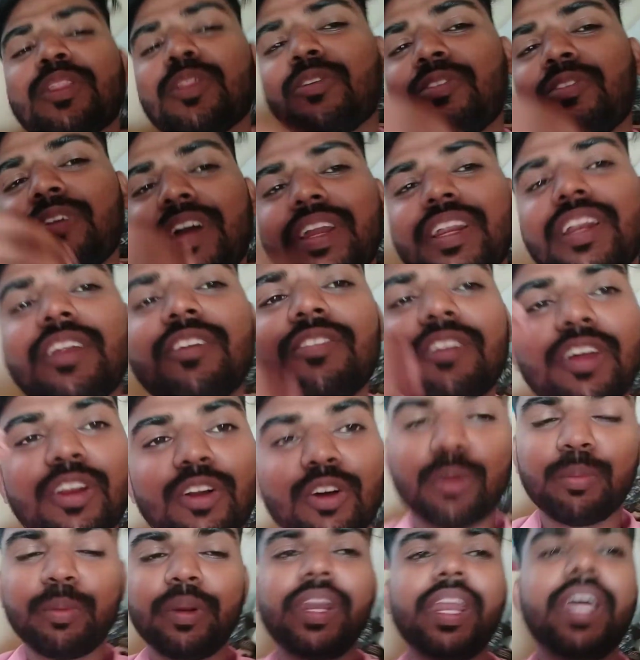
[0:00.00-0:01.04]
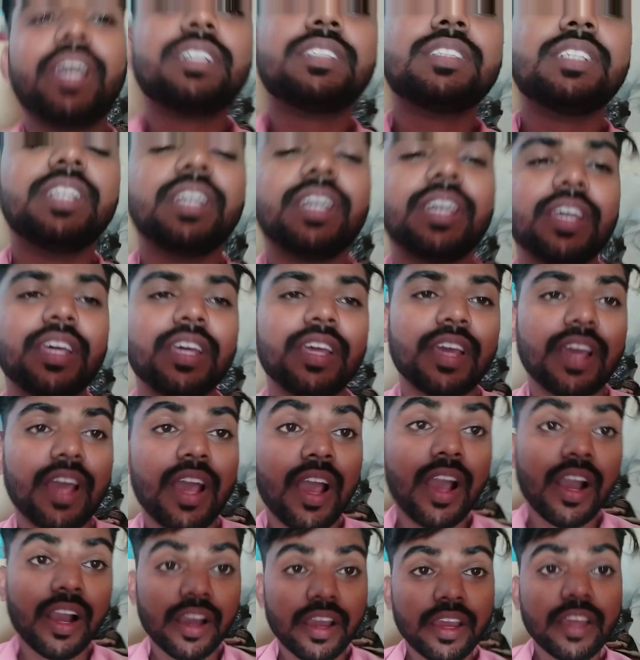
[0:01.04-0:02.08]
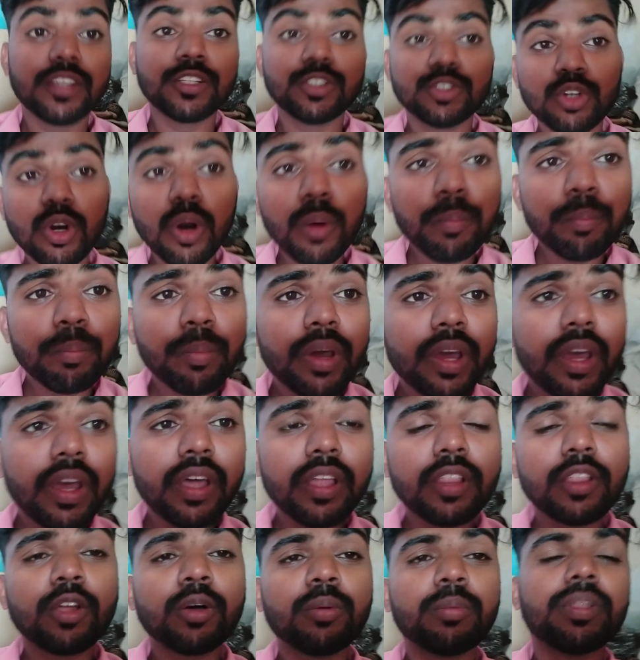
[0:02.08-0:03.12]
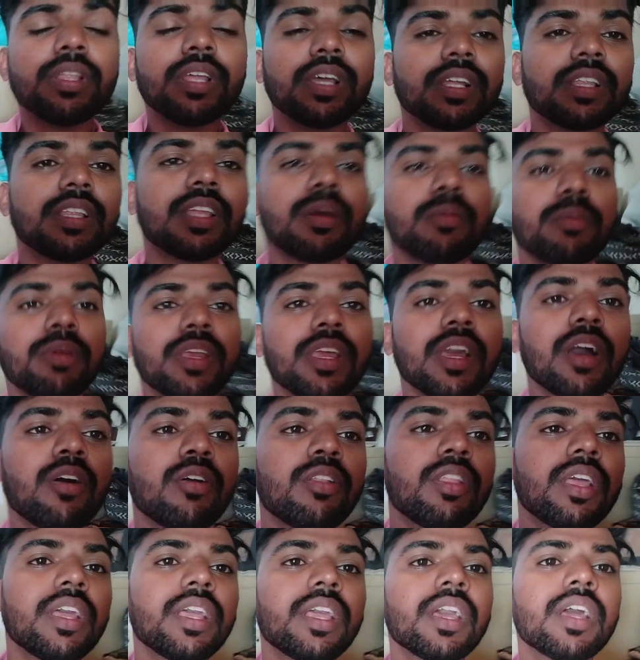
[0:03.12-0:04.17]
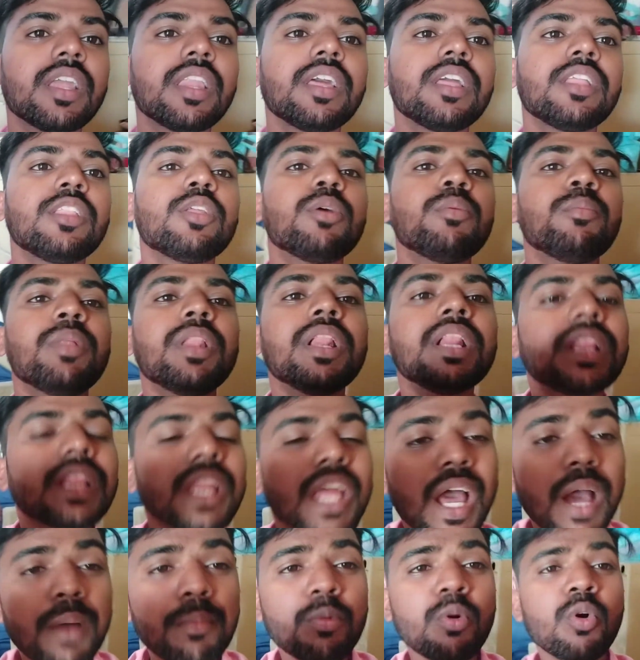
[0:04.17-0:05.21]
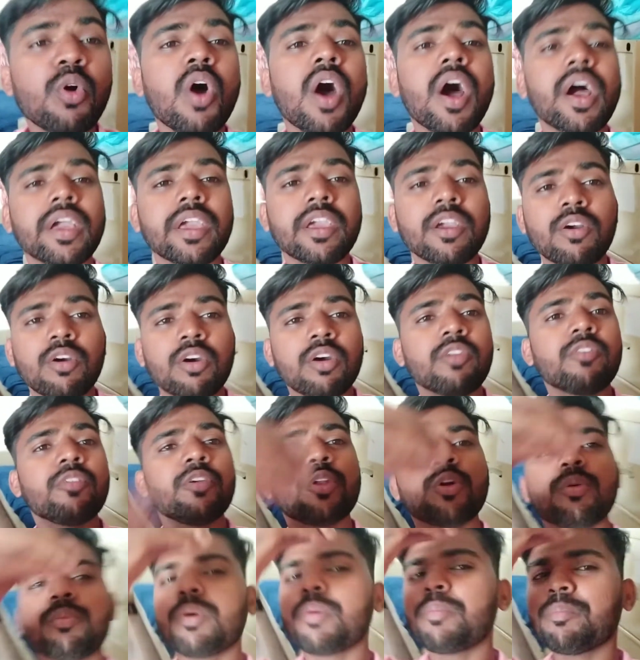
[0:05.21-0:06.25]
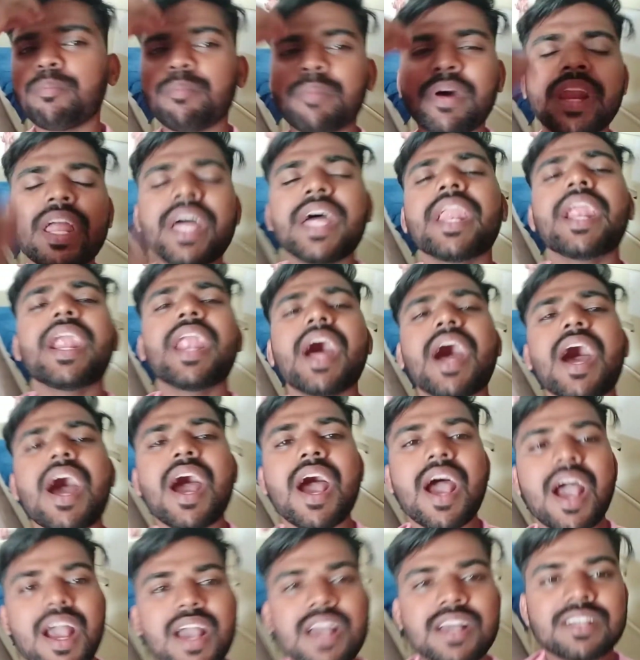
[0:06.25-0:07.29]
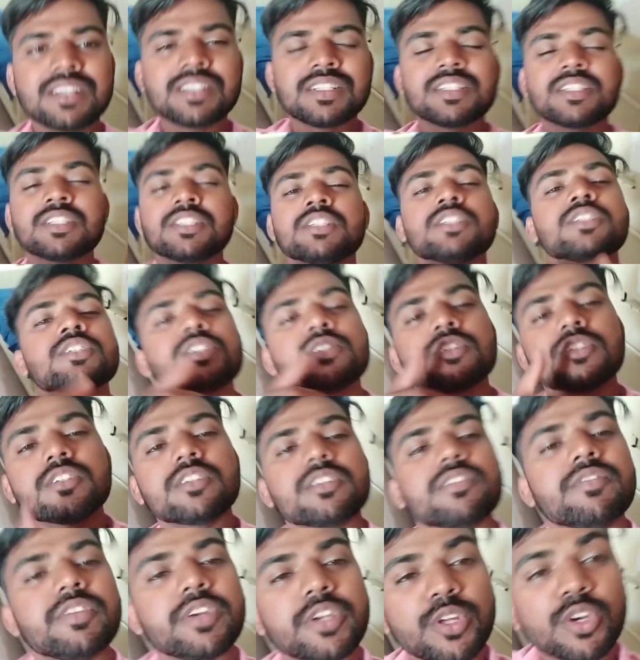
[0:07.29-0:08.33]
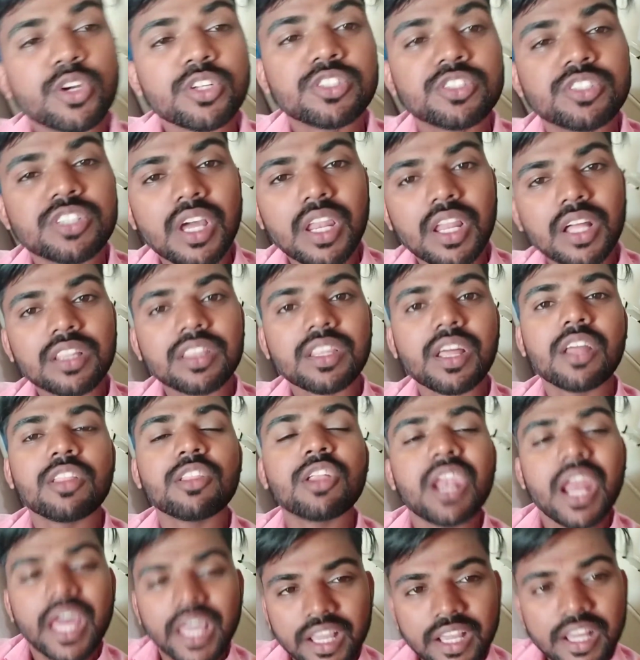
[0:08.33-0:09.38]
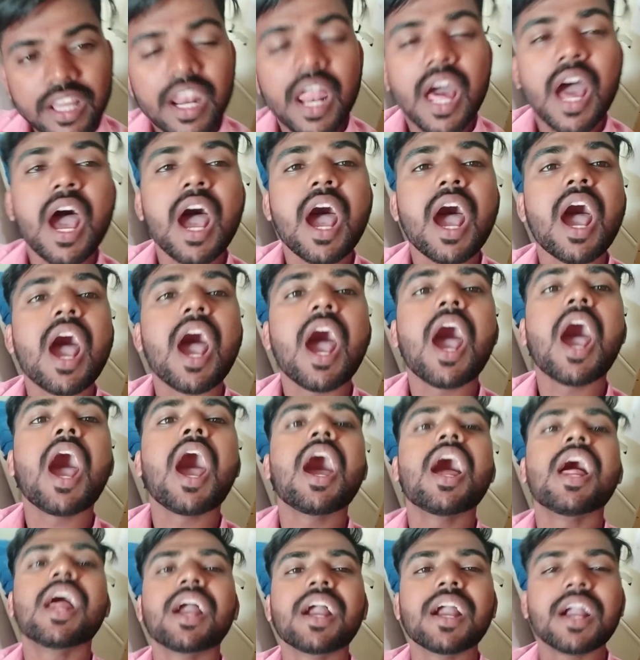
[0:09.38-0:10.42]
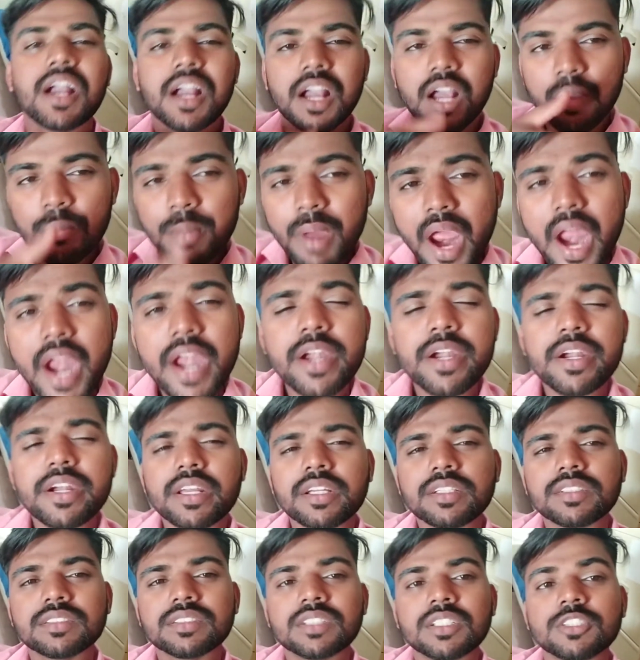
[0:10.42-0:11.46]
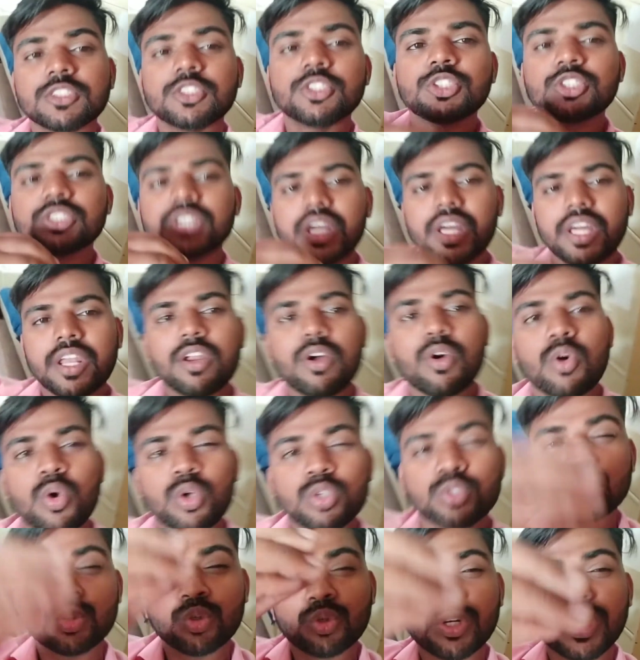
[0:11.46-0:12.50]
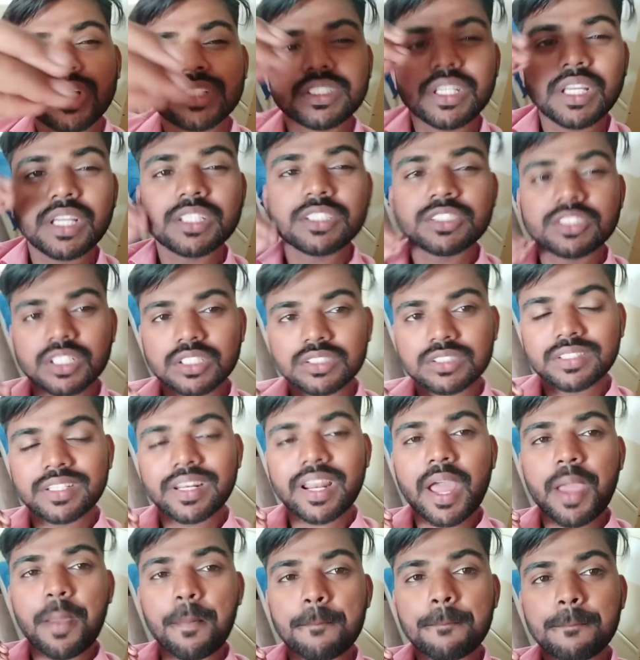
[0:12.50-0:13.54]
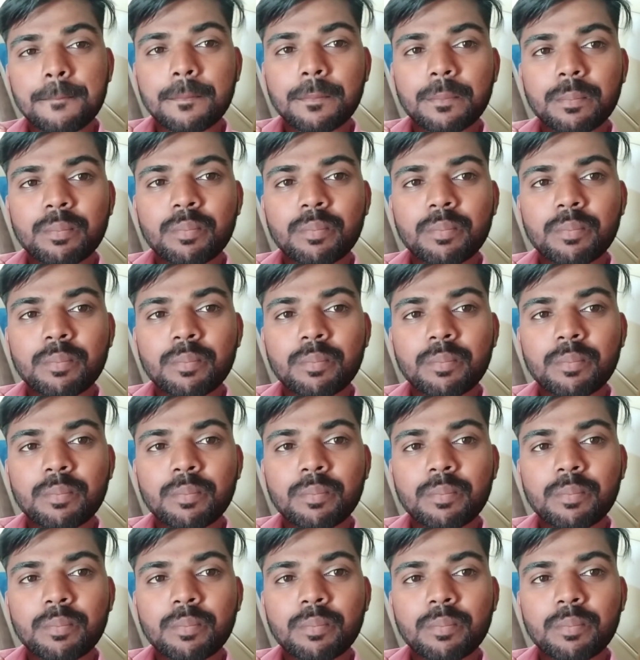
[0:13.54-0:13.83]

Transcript: तो फाइनली भाई लोग अभी नेक्स्ट डे आ गए हैं जॉब पे तो अभी देखते हैं अभी क्या होता है क्या नहीं तो मिलते हैं आपको आगे को और वीडियो पे बने रहना और वीडियो अच्छा लगता है तो लाइक करना कमेंट एंड शेयर और छोटा सा सब्सक्राइब